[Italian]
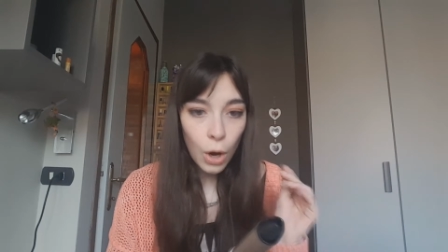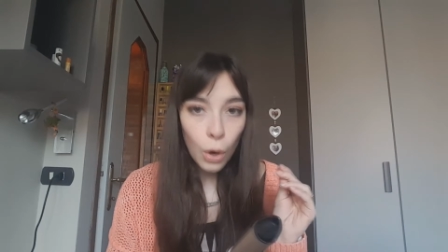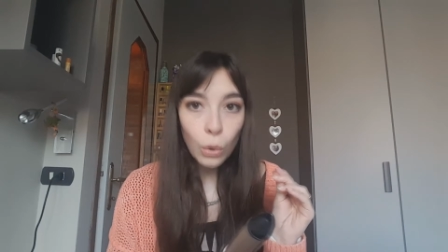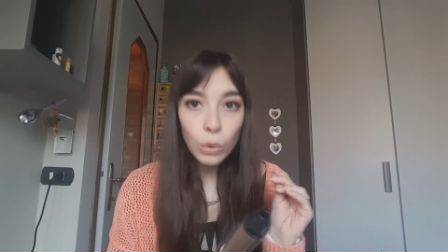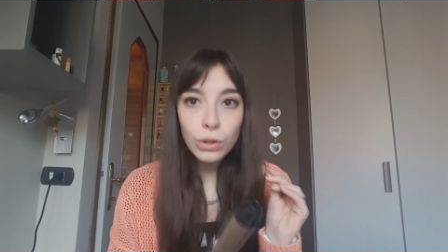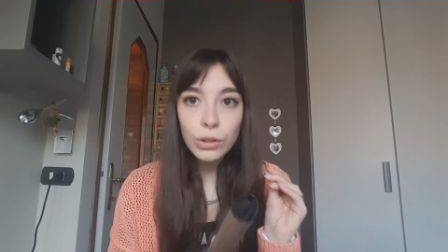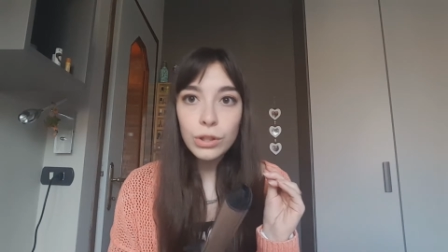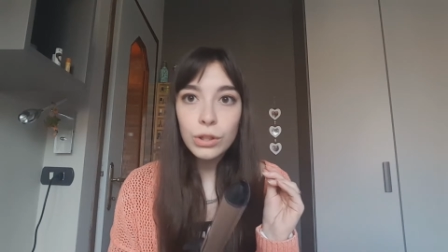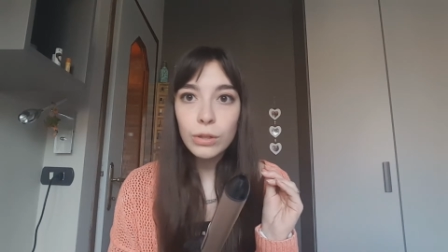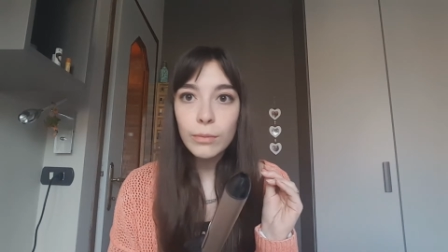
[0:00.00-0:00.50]

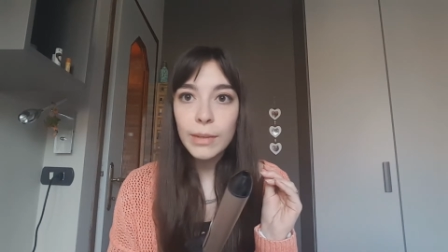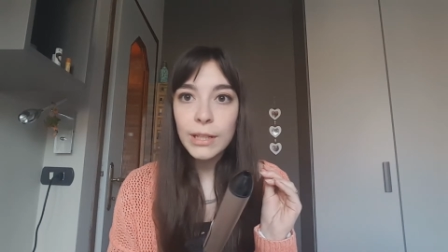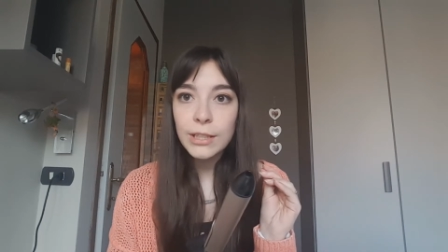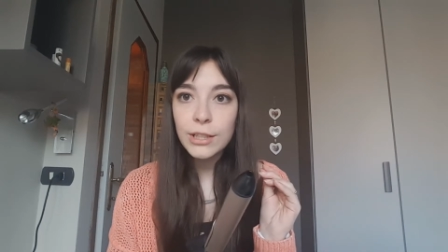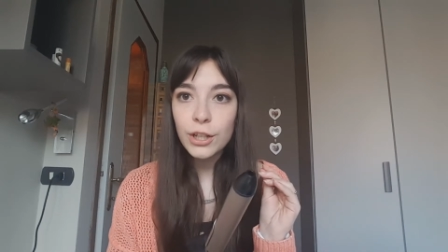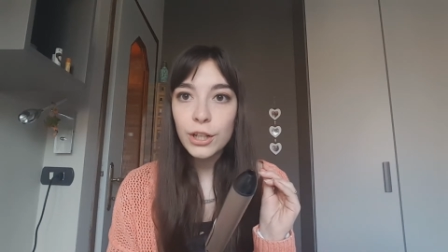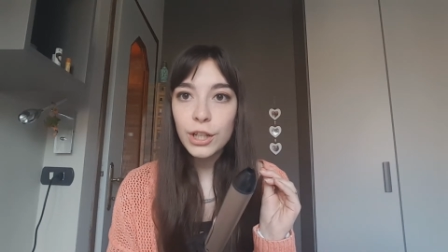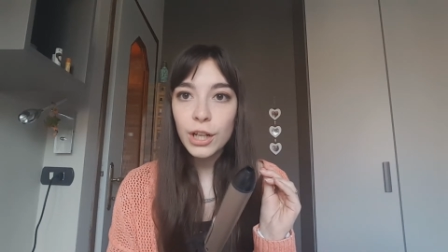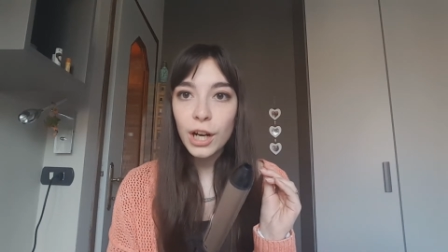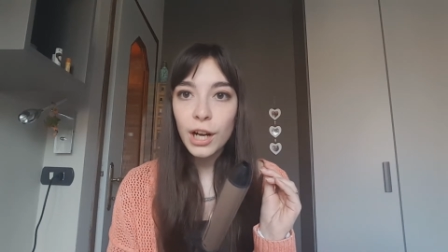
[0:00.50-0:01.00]
Oddio, ma
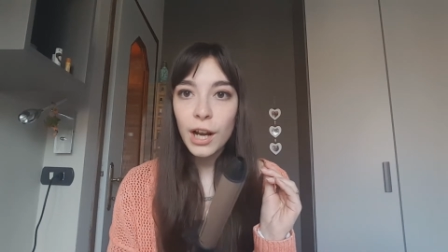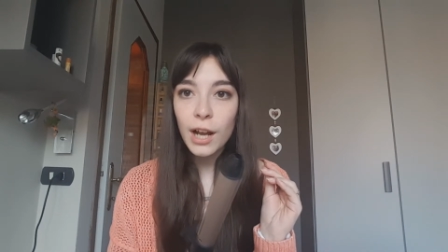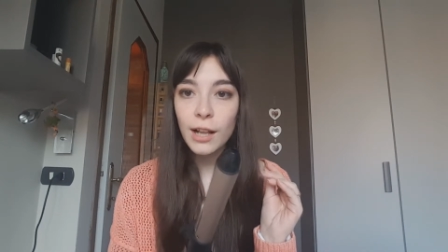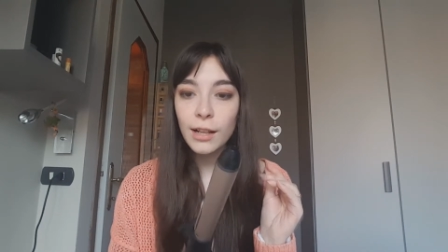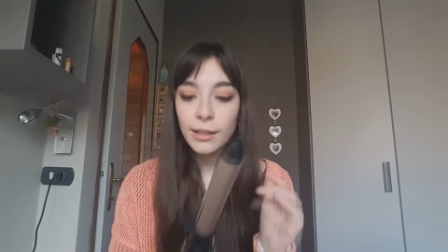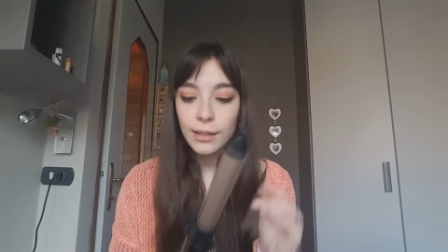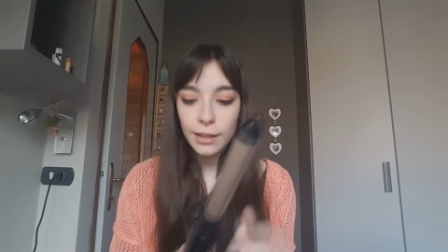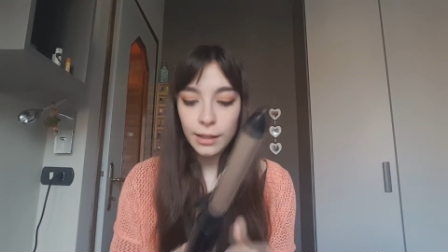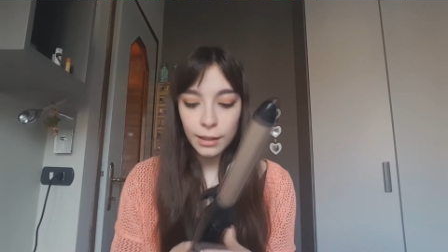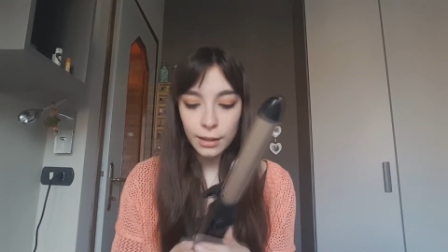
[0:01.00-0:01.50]
è già
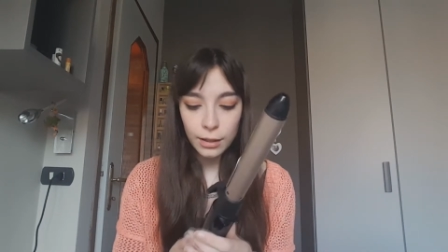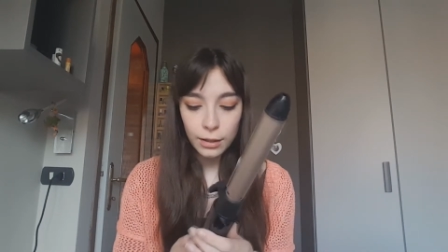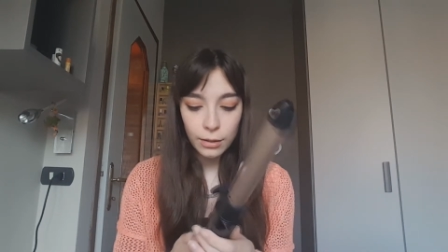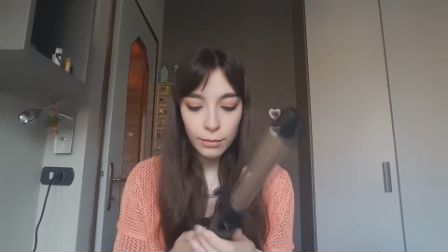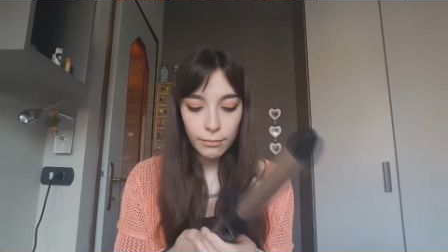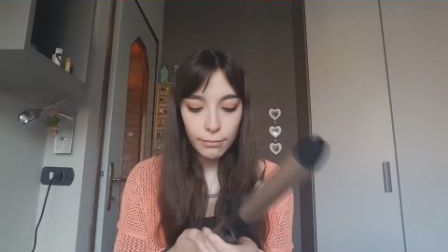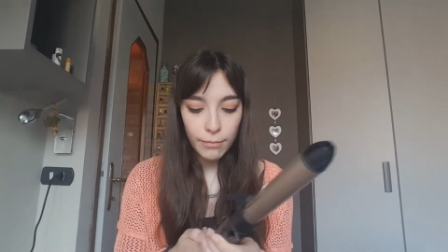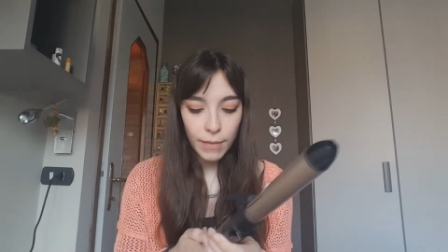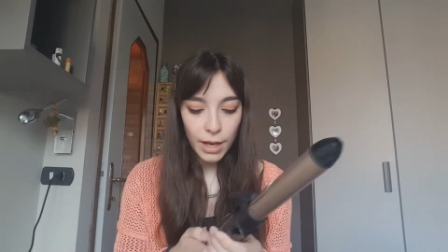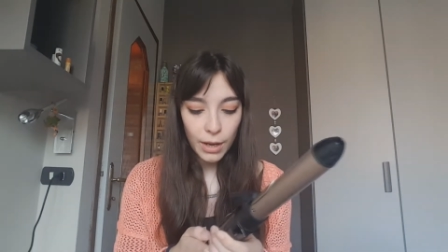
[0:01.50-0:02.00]
calda!
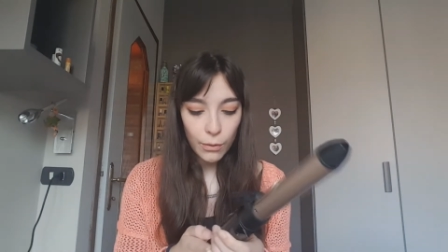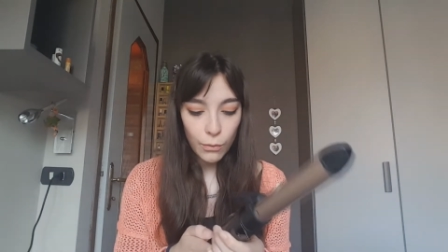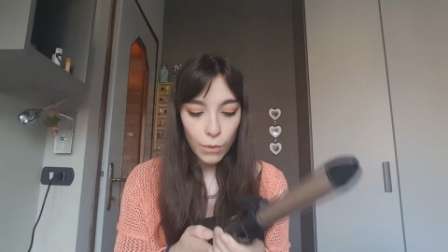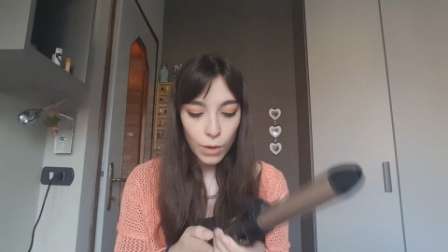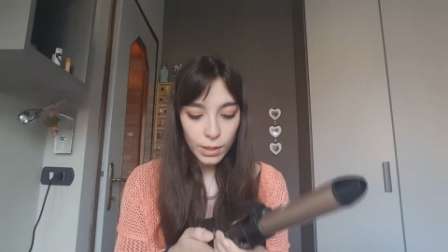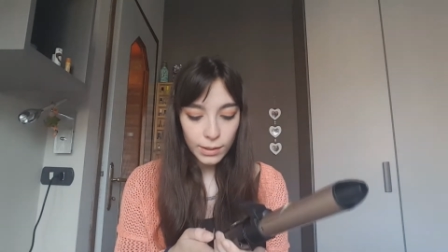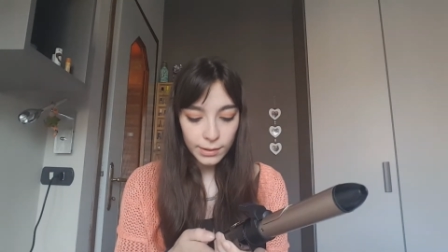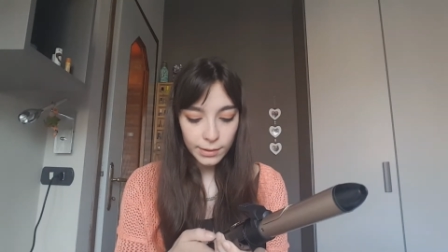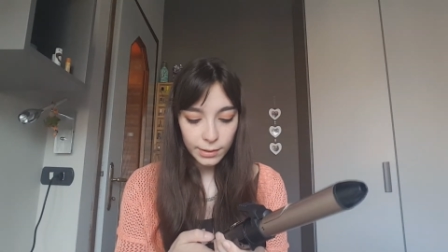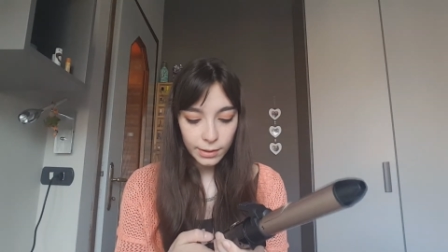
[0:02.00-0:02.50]
Ma
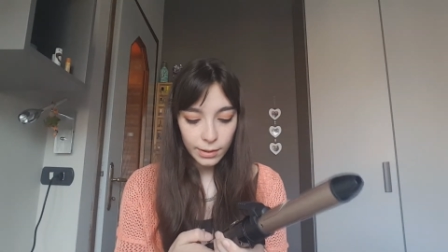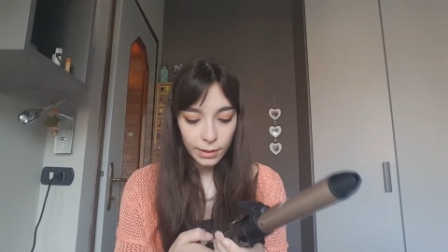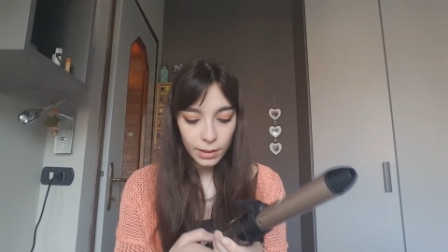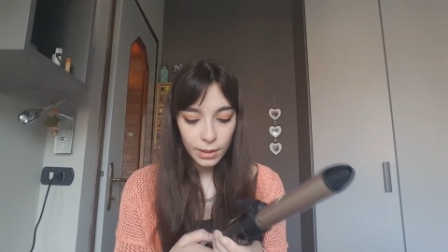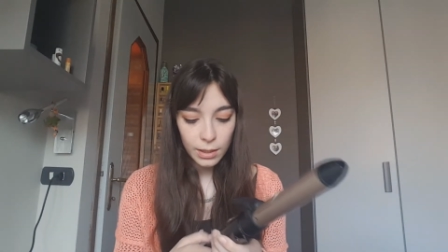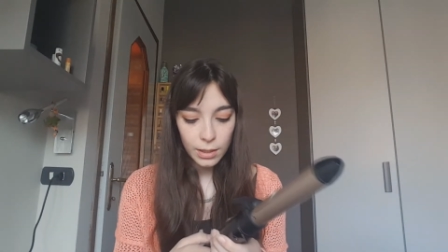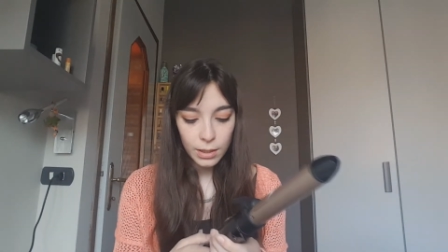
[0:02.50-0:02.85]
what?